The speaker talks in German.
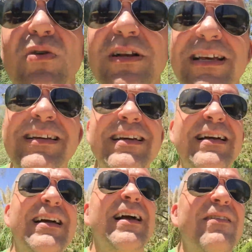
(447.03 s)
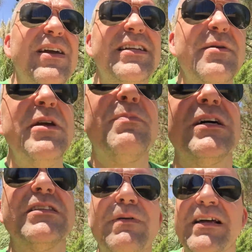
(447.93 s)
holen, während die mich
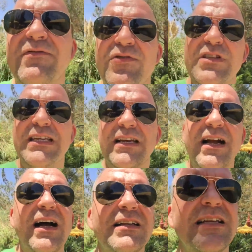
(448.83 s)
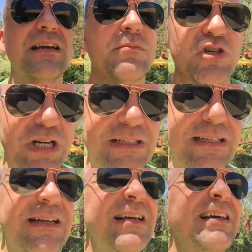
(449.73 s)
bei 42 Grad hier im
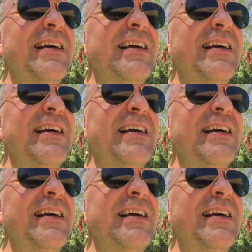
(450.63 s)
Schatten